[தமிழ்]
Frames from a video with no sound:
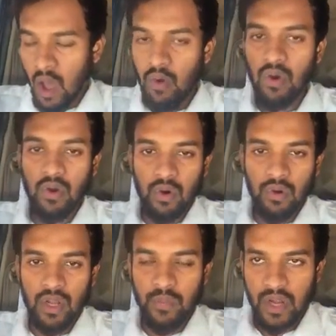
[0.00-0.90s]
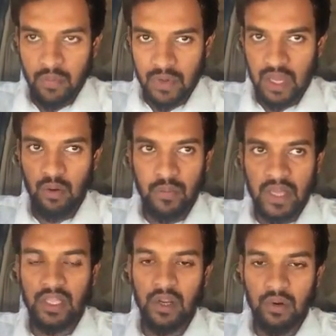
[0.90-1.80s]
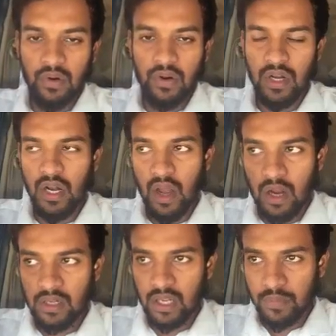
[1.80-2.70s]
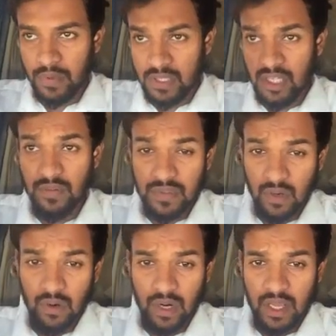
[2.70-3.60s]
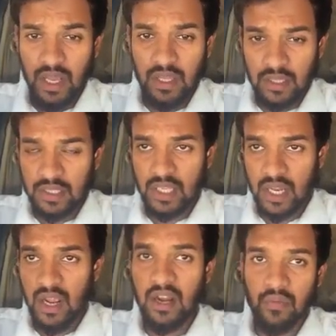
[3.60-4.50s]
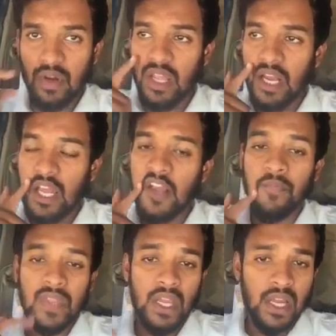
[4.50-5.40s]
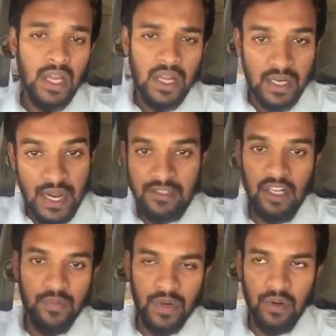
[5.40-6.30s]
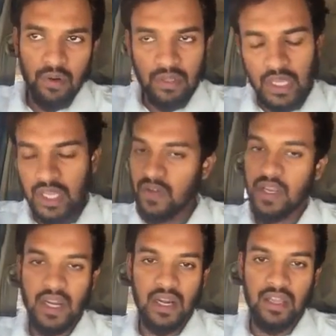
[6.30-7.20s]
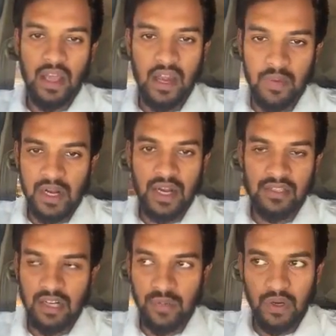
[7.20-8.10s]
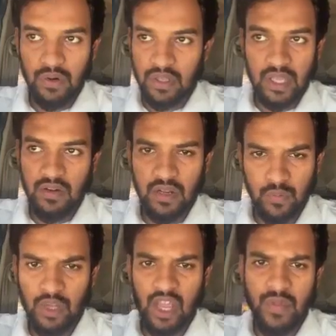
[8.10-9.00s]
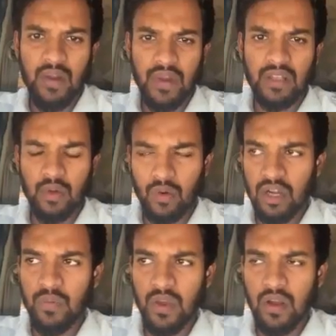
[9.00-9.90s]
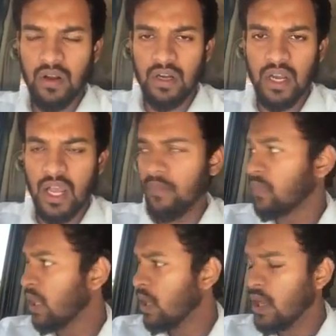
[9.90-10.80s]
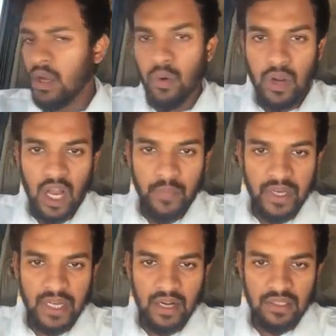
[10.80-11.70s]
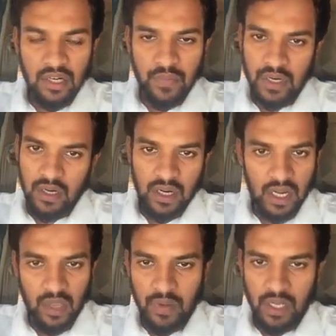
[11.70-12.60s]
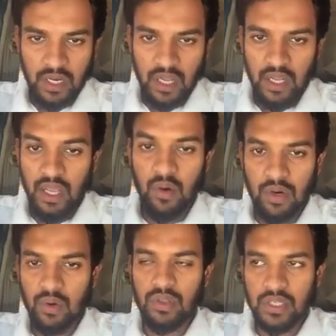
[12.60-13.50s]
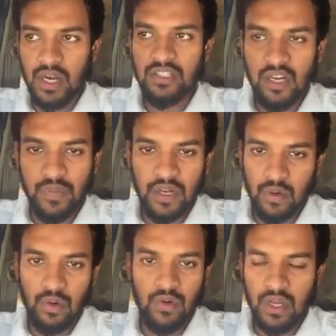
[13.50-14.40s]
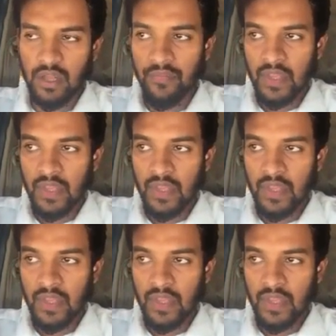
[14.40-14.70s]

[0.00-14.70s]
அவங்க கொண்டு வர இப்போ நம்மளே ஒரு மாத்திரை கொண்டு வரோம்னா டாக்டர் பிரிஸ்கிரிப்ஷனோட அதுக்கு சரியான முறையில் டிரான்ஸ்லேட் பண்ணி கொண்டு வந்தா இதை விட நல்லது அரபியில் டிரான்ஸ்லேட் பண்ணி கொண்டு வந்தா இதோட முக்கியமான மருந்து கொண்டு போய் ஆகணும்டா ஒரு அரபிக் டிரான்ஸ்லேட் பண்ணுறவங்க நிறைய பேர் இருக்காங்க அவங்கள்ட்ட கொடுத்து டிரான்ஸ்லேட் பண்ணி கொண்டு வாங்க